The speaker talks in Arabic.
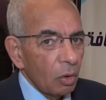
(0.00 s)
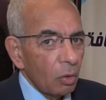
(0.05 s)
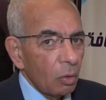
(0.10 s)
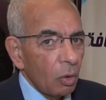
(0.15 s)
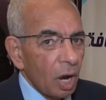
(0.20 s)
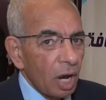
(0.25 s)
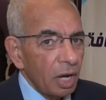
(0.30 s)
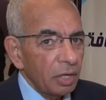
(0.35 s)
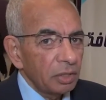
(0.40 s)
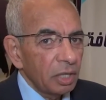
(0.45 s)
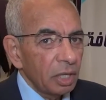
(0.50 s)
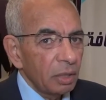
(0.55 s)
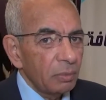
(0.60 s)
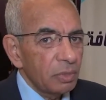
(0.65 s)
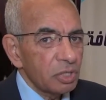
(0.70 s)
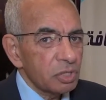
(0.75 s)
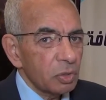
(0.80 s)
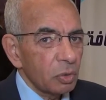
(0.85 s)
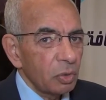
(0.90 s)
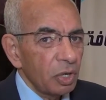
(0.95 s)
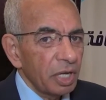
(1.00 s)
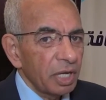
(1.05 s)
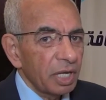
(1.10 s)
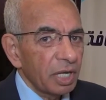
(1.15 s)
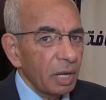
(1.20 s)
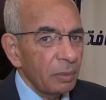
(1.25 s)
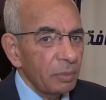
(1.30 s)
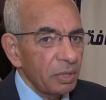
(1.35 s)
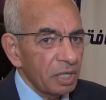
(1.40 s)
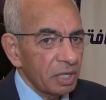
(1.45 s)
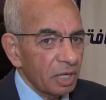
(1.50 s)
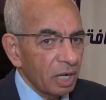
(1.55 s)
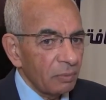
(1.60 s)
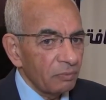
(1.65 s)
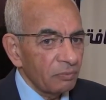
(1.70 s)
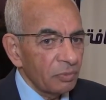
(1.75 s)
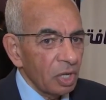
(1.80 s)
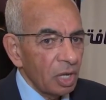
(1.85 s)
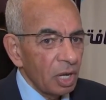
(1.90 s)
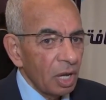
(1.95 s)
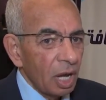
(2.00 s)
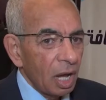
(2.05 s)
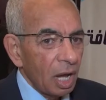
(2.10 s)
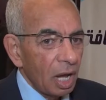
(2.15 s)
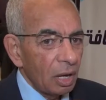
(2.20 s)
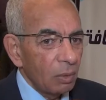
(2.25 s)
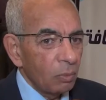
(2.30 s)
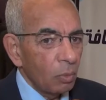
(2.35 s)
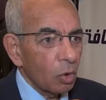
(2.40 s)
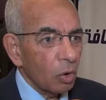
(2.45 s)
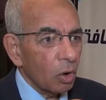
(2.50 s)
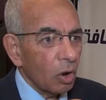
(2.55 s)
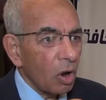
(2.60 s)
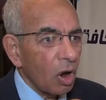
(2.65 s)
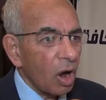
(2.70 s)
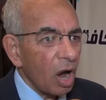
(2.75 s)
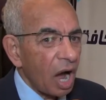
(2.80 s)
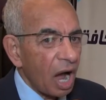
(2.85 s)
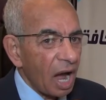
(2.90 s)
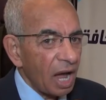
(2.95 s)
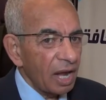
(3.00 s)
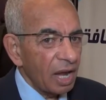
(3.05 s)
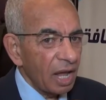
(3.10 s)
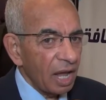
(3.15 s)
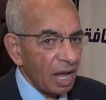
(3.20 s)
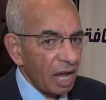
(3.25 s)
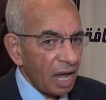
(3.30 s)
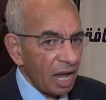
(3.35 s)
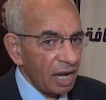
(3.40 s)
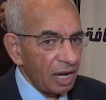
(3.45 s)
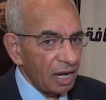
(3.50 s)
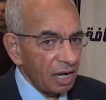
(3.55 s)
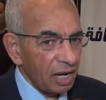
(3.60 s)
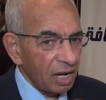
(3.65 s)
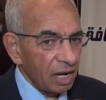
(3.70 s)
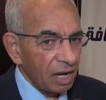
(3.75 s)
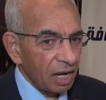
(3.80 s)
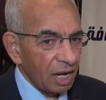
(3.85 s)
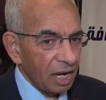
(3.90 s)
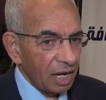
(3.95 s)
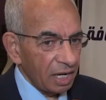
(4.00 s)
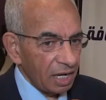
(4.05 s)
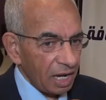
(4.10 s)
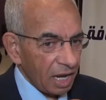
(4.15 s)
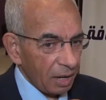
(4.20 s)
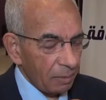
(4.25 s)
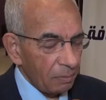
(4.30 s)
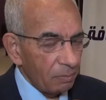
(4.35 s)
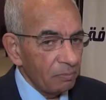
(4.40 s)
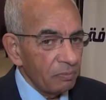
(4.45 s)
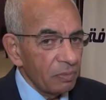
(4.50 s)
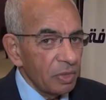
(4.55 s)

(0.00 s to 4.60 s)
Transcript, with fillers: وأيضا المسؤولية الكبيرة الملقاة على الإعلام